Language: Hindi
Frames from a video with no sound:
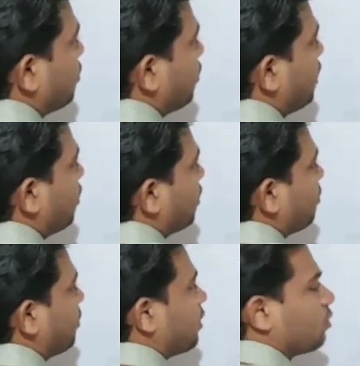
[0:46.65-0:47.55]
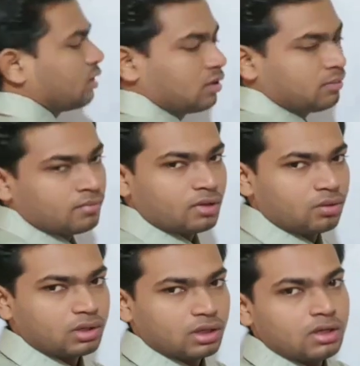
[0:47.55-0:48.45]
टू इलेक्ट्रॉन की पेयर होती है
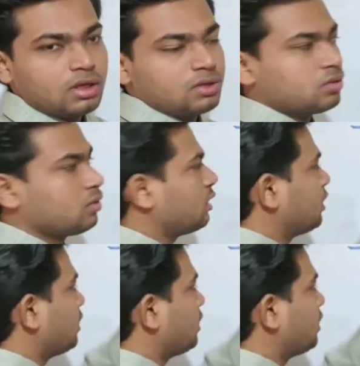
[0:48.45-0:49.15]
ओके सो